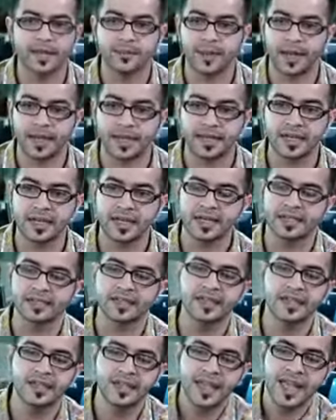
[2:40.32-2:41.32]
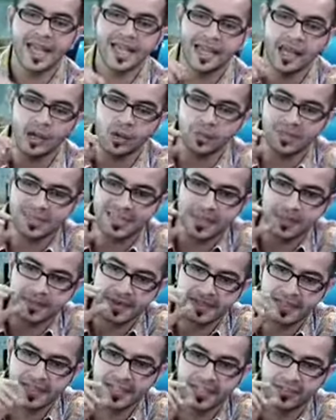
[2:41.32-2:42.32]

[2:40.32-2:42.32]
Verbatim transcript: balik lagi jadi kalau misalnya masalah